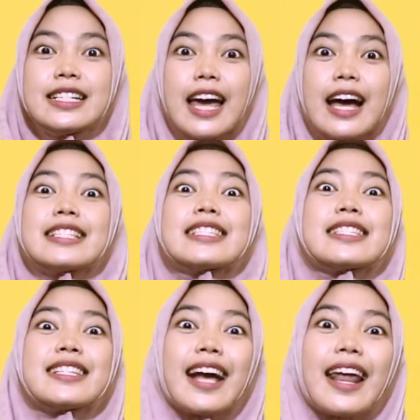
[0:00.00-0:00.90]
Dan
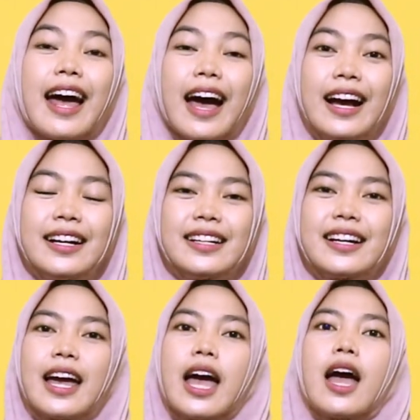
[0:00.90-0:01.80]
sekarang
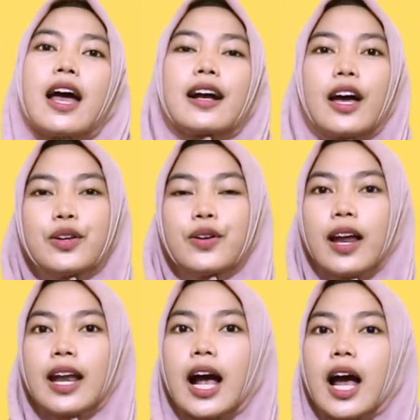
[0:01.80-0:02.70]
Kak
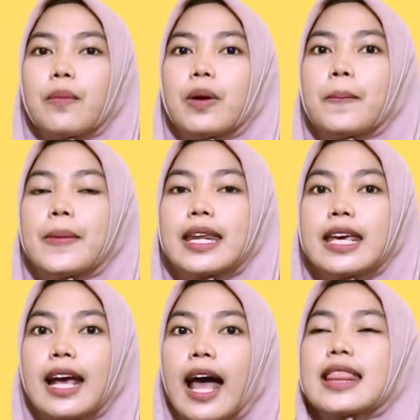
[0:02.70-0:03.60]
Yulan akan
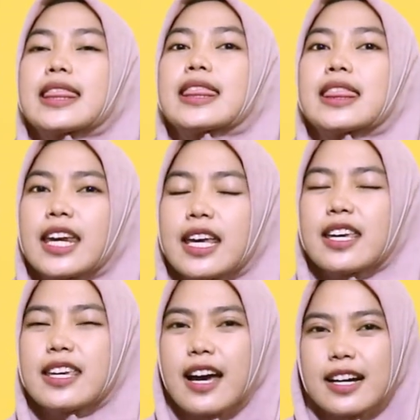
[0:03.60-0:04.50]
memberikan trik
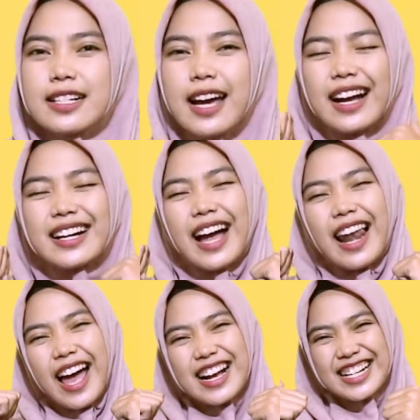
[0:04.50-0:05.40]
yang gak
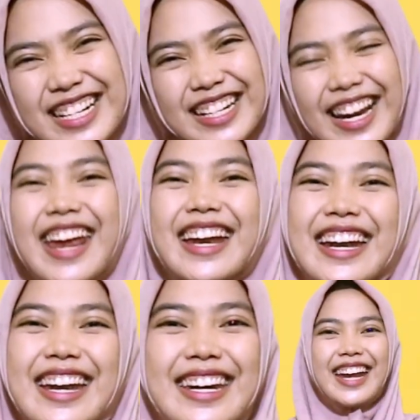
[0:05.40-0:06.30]
kalah
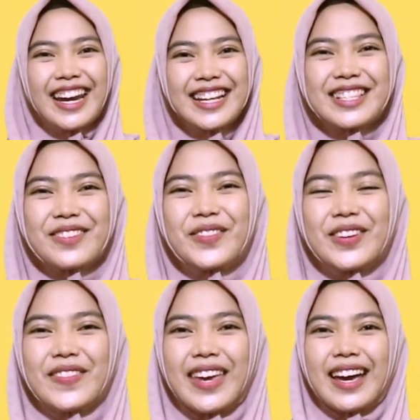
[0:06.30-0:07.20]
keren dari
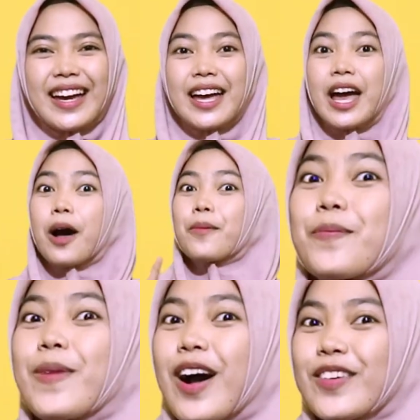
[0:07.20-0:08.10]
sebelumnya.
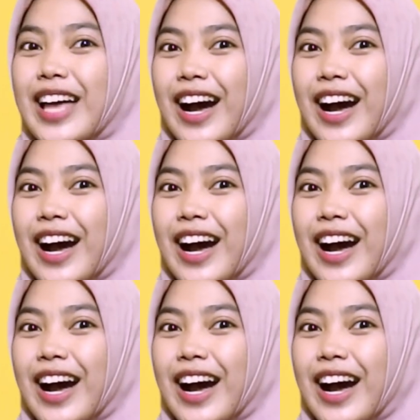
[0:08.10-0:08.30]
Mau